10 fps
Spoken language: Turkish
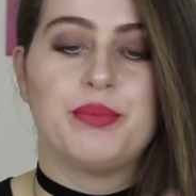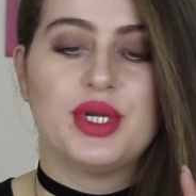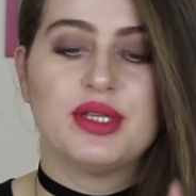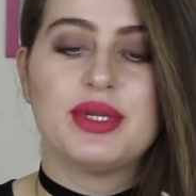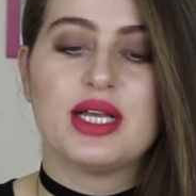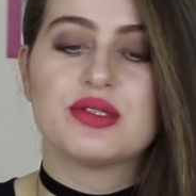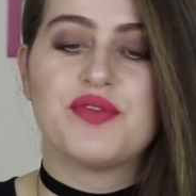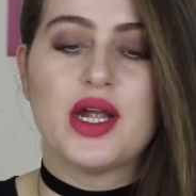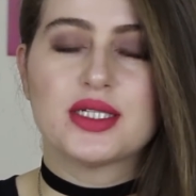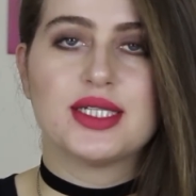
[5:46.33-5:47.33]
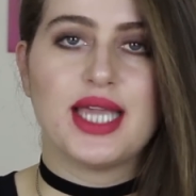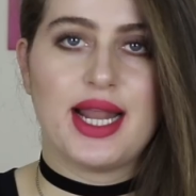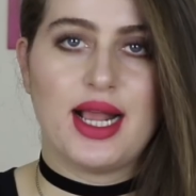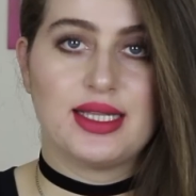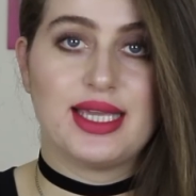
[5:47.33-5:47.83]
bana biraz farklı
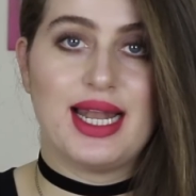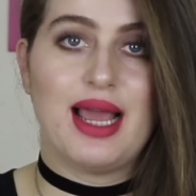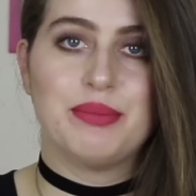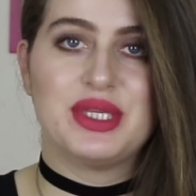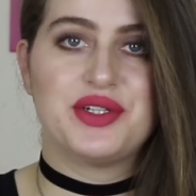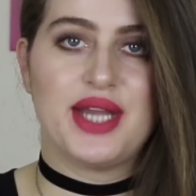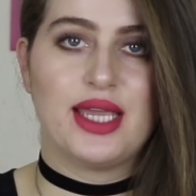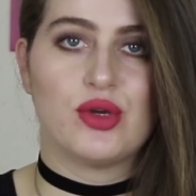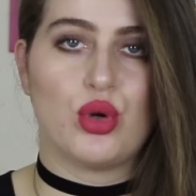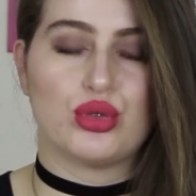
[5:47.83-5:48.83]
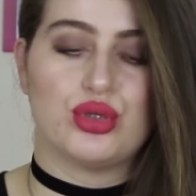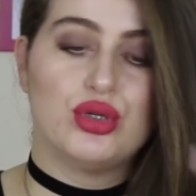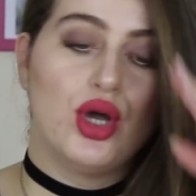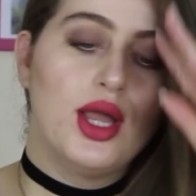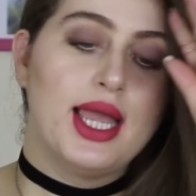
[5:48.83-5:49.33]
gelen, gelen bir renk
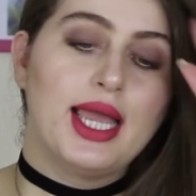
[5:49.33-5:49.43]
oldu.